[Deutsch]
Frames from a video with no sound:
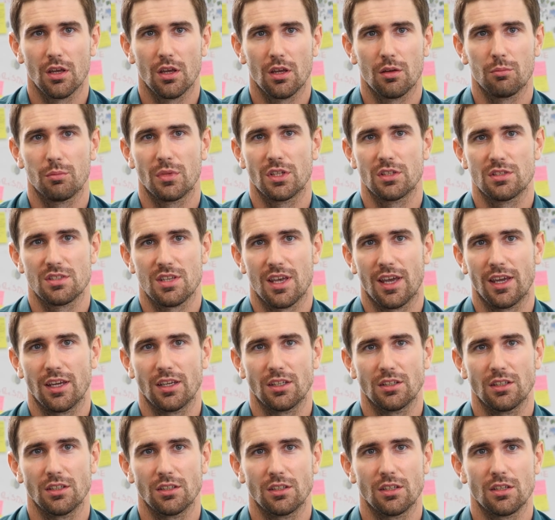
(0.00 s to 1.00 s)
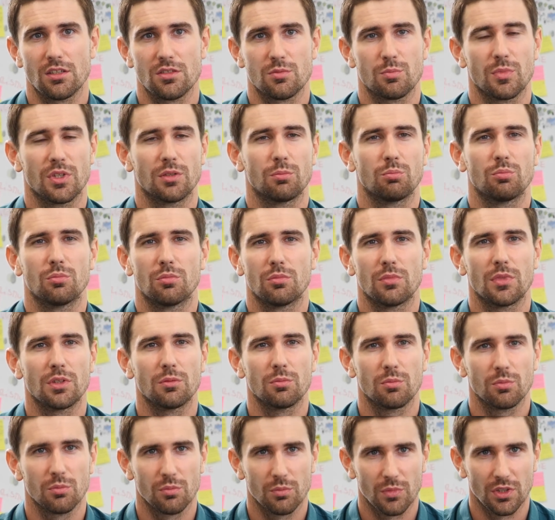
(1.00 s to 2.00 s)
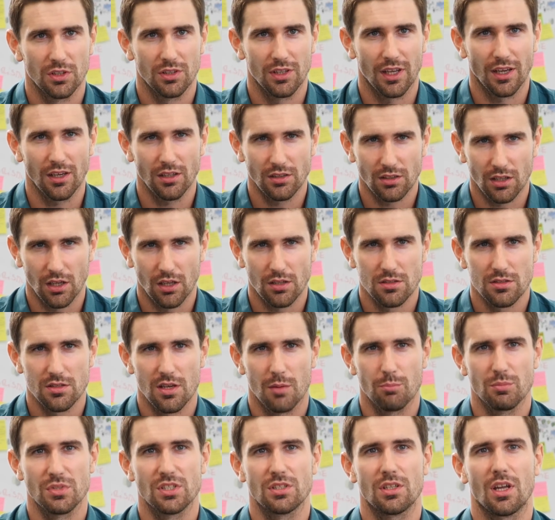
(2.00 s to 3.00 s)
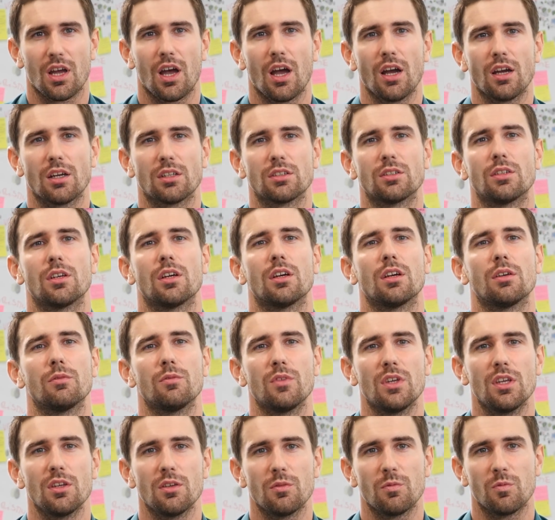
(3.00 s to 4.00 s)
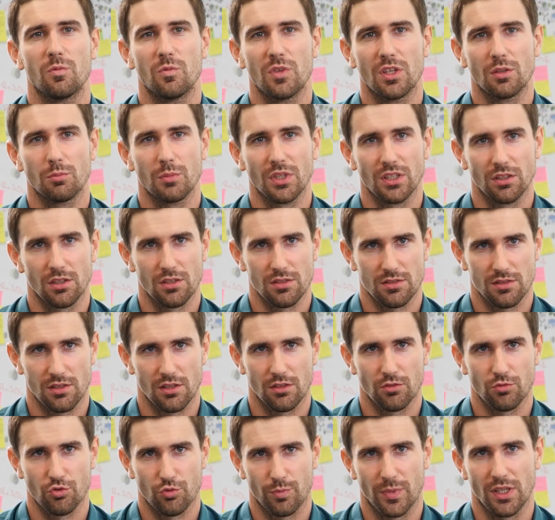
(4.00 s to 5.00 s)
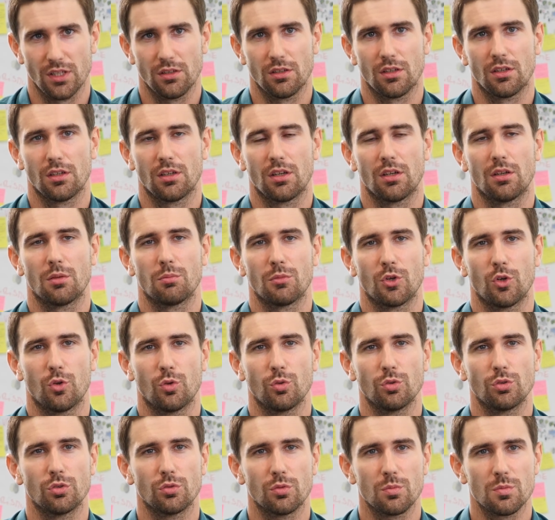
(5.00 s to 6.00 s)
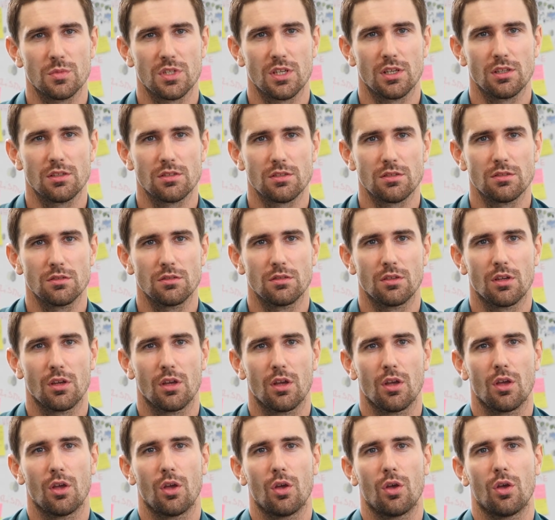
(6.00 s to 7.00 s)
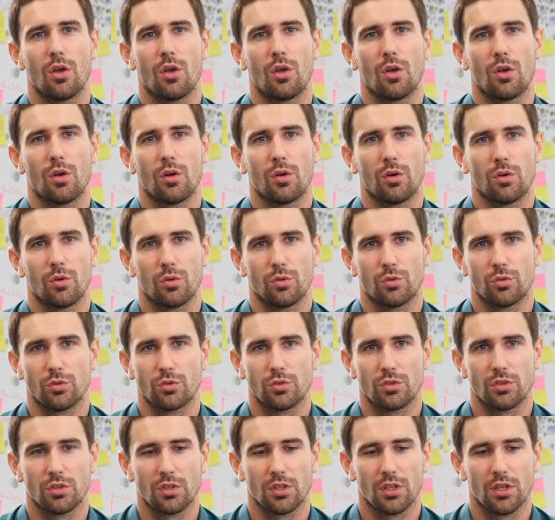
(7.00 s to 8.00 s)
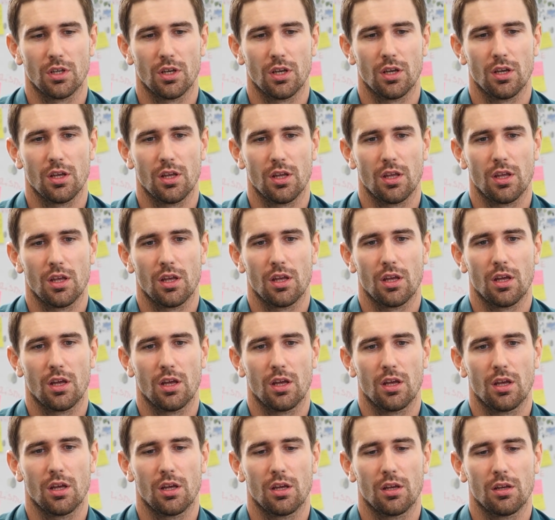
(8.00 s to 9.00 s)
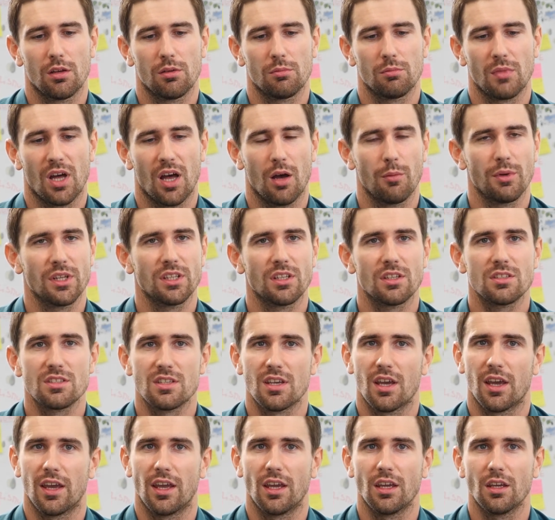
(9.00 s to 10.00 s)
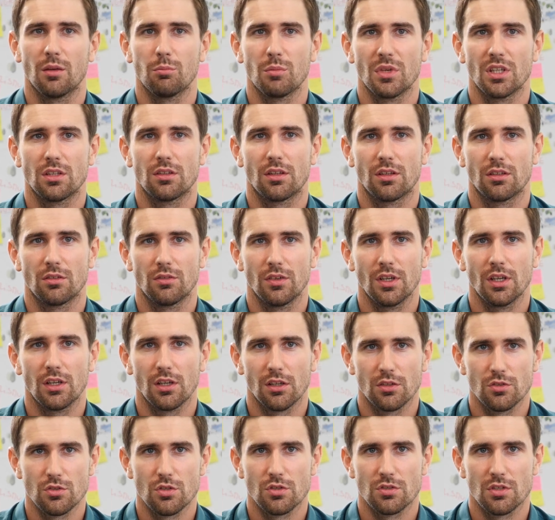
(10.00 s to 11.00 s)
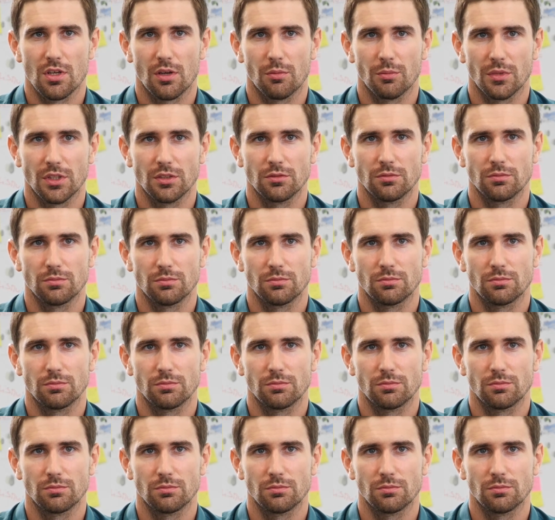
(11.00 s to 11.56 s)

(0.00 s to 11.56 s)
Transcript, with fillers: man zeichnet es, man, man, man denkt ganz abstrakt, äh, wie wird man das dann später in einem Code umsetzen und äh, ähm, arbeitet sehr eng mit Entwicklern zusammen.